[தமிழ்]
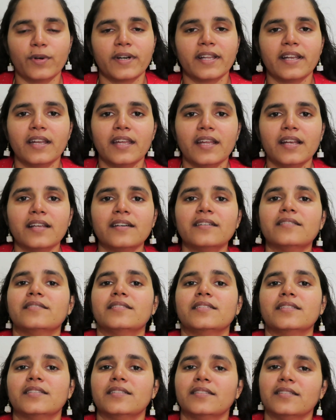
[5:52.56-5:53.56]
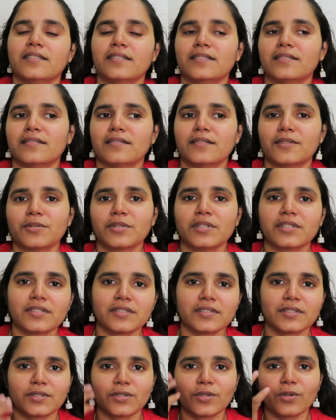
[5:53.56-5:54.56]
உடனேலாம் வந்து
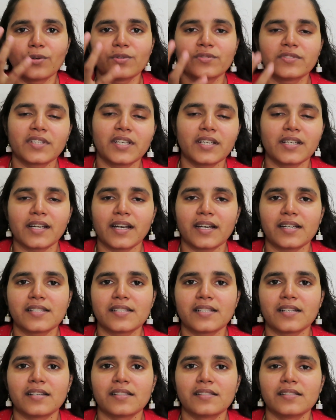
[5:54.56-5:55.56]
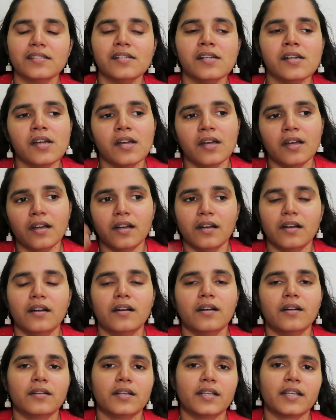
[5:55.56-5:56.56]
உங்களுக்கு க்ளோ ஸ்கின் கிடச்சிடாது
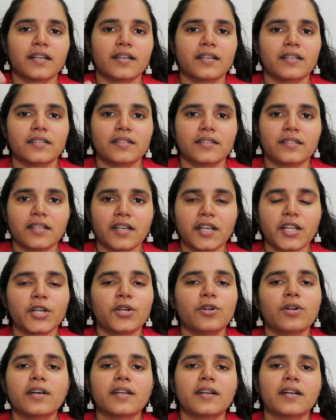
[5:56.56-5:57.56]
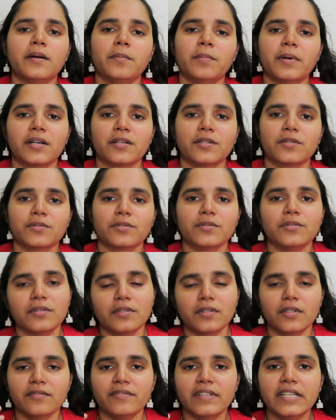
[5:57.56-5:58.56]
நீங்கள் இதை ரெகுலராக பண்ணணும்
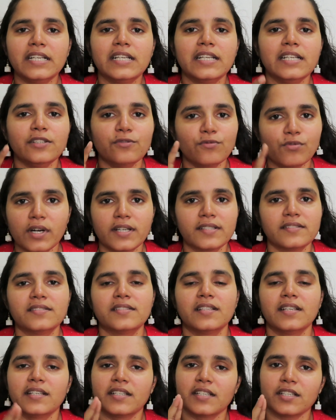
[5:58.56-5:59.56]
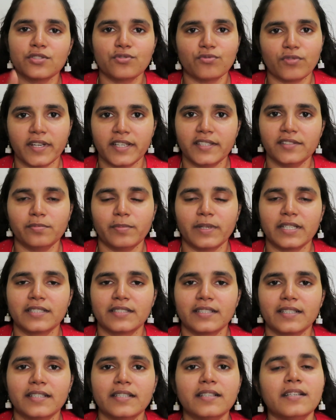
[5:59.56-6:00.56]
வீக்லி ஒன்ஸ் இல்லைன்னா ட்வைஸ்
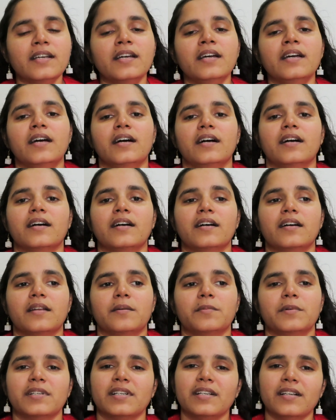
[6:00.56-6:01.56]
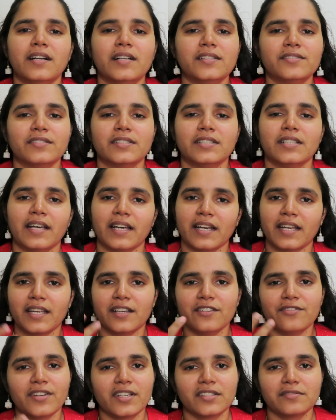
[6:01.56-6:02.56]
பண்ணுங்கள் நம்ம கேர்ள்ஸ் வந்து
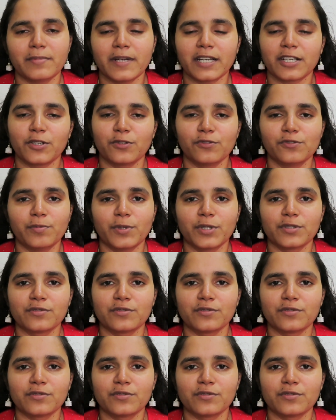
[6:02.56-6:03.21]
நிறையா ஃபேஸ் பேக் யூஸ்